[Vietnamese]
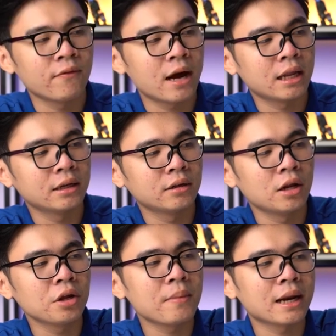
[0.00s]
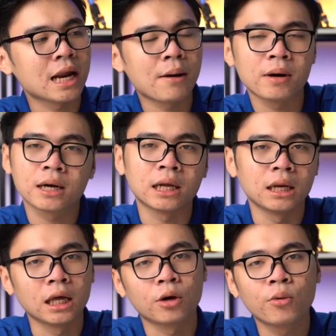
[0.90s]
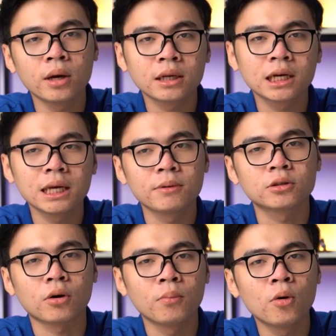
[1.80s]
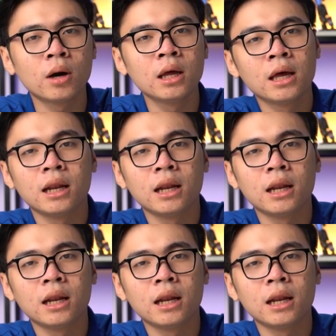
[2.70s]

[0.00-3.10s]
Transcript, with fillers: và nếu như bạn nào mà cần lời khuyên khi mà chọn mua